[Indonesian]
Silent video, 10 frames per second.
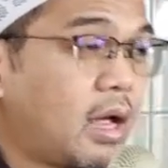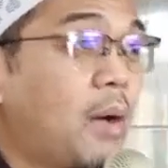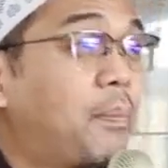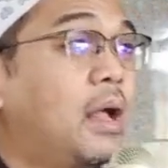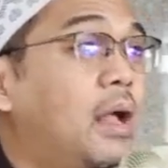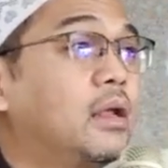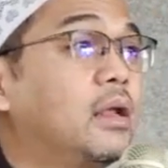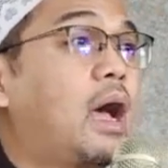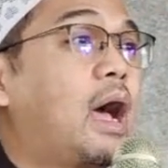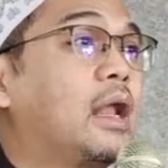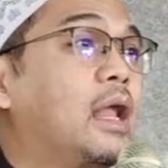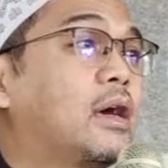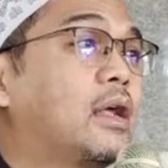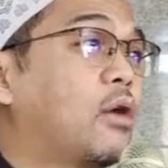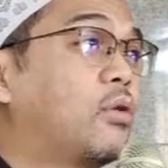apa
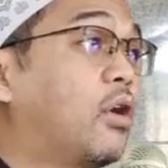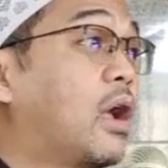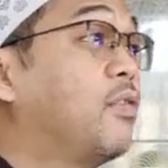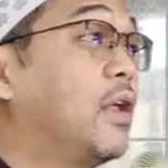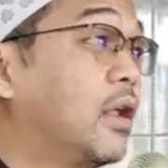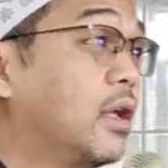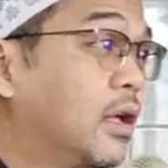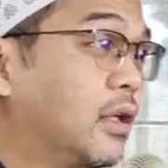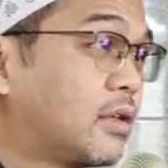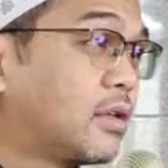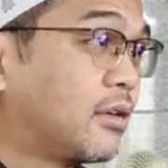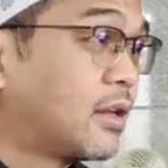akhlak kelakuan orang kafir? Salah